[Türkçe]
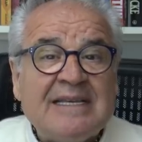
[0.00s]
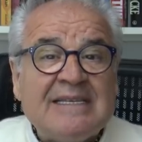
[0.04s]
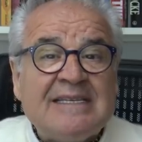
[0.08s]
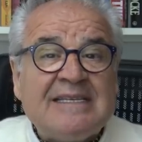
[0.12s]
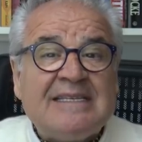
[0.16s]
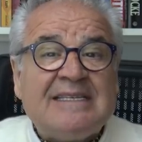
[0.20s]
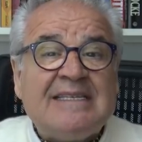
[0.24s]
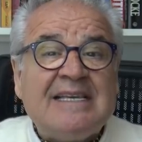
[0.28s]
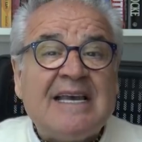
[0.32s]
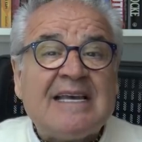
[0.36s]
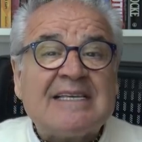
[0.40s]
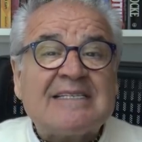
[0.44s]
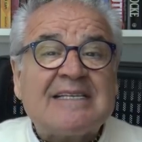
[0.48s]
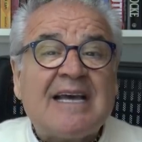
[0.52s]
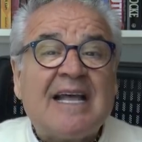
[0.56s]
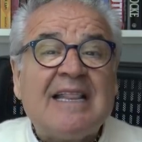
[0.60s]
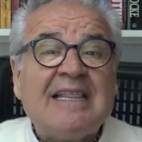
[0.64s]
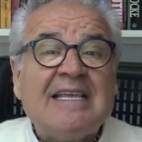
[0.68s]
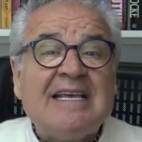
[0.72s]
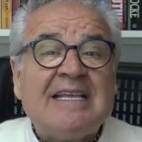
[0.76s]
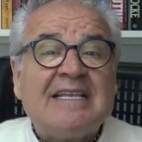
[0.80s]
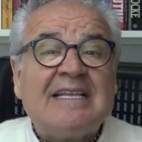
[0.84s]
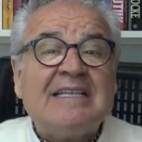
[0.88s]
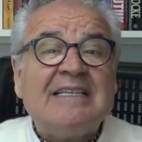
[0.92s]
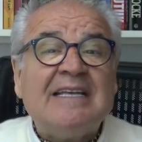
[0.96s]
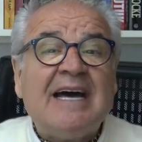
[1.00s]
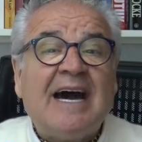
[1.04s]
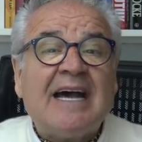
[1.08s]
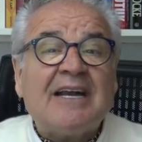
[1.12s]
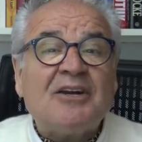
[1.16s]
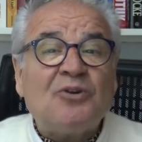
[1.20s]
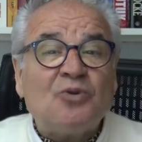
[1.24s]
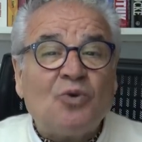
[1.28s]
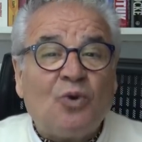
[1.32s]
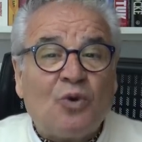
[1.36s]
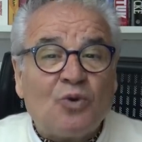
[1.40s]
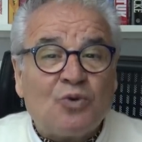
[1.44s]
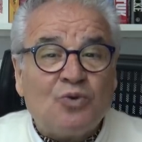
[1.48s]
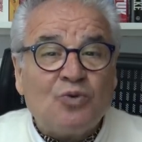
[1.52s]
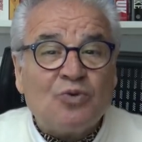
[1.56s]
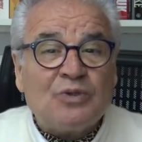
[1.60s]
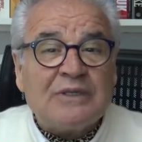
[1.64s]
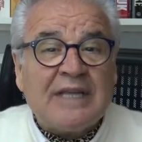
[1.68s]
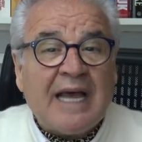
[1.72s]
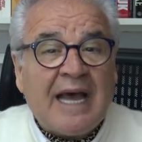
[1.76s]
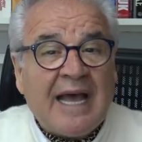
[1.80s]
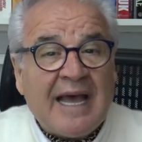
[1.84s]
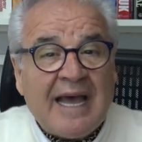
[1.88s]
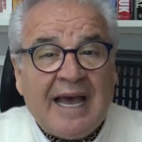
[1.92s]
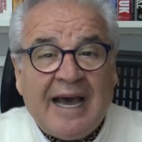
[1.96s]
siyasal iktidarın
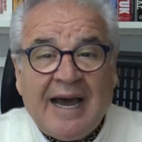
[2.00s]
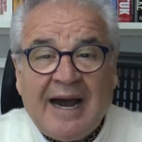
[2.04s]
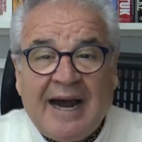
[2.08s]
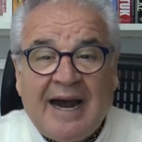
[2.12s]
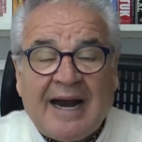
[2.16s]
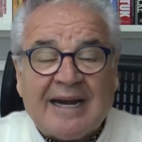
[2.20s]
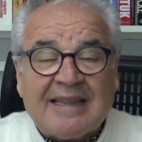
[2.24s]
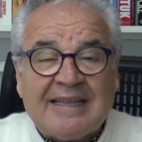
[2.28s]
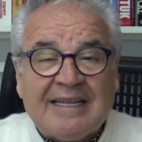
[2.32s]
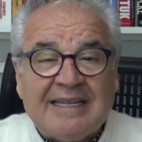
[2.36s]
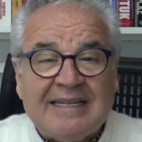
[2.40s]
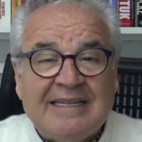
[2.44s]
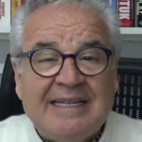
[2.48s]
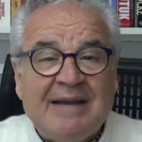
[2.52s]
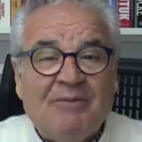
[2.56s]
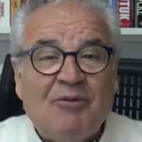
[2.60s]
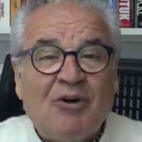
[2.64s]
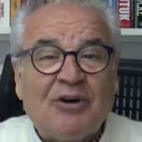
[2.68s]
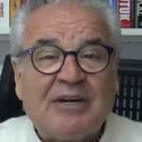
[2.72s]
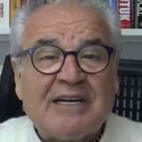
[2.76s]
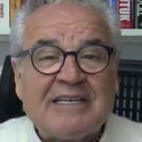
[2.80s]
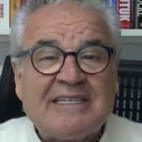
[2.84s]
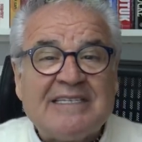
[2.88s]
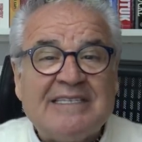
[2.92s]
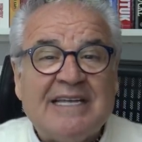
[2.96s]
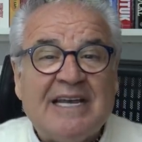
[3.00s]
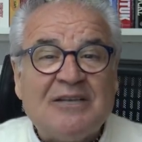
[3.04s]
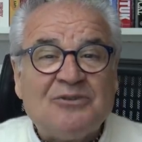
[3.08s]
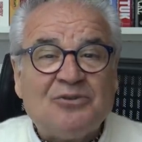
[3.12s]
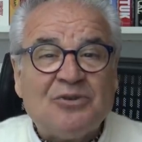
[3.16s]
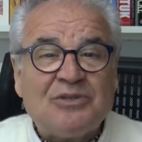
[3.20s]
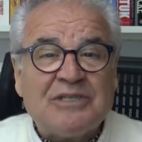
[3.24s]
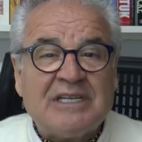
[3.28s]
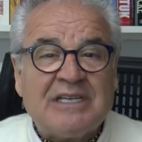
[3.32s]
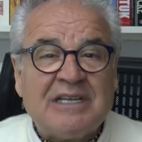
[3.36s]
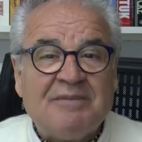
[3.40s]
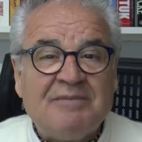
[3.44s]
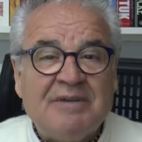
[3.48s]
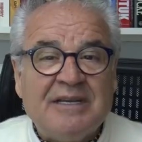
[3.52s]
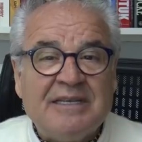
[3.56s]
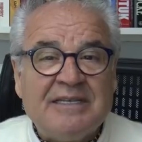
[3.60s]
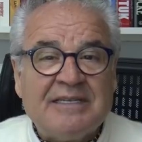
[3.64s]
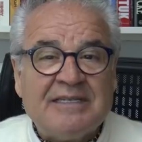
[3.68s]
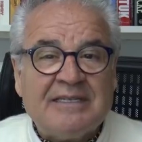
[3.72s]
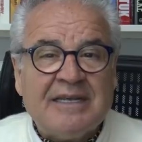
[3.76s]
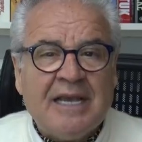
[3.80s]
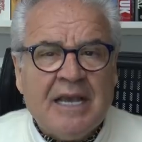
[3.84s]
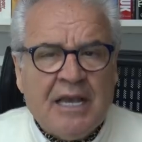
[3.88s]
olduğunda artık demokrasiden söz edemeyiz.